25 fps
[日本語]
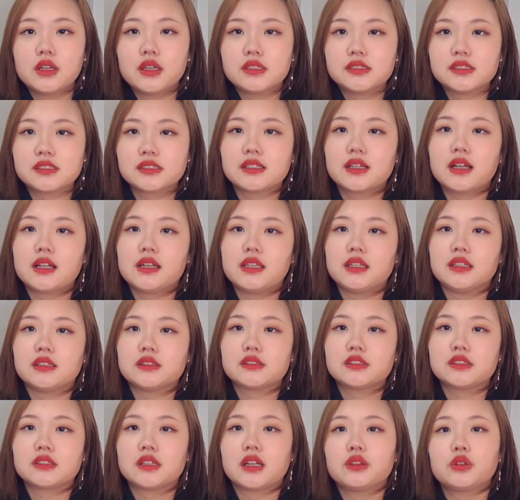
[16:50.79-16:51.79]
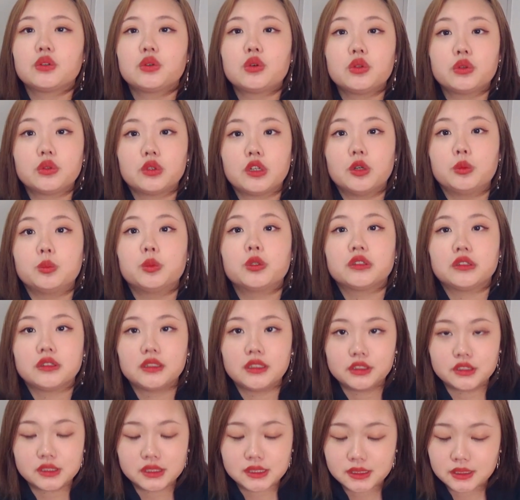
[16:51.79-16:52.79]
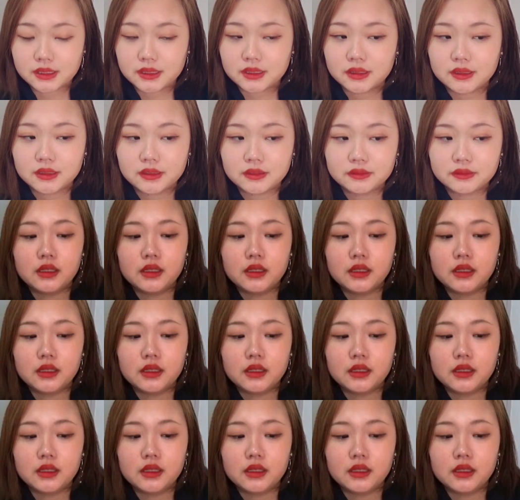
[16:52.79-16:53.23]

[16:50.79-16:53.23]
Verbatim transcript: しっかり貫こうとは思ってるし